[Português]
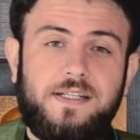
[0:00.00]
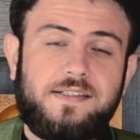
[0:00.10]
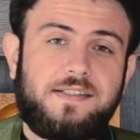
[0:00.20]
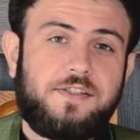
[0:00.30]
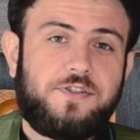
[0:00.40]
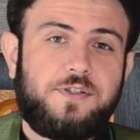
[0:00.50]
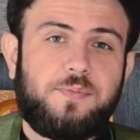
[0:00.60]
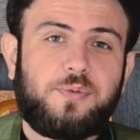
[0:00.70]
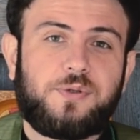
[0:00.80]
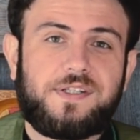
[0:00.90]
Se sentir
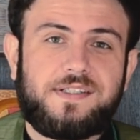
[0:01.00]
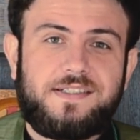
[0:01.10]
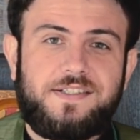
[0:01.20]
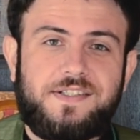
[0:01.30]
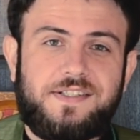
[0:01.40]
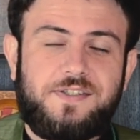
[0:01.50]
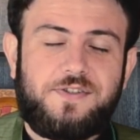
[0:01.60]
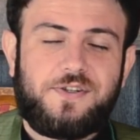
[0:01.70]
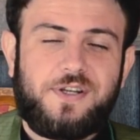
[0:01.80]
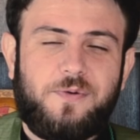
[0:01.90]
importante, se
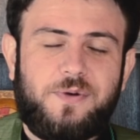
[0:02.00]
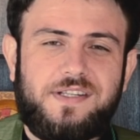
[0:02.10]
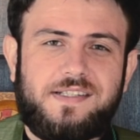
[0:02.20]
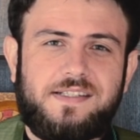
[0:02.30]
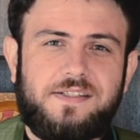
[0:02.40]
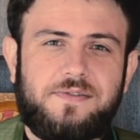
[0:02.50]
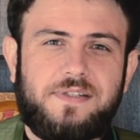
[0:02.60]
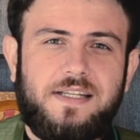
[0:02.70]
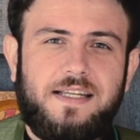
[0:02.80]
sentir reconhecido.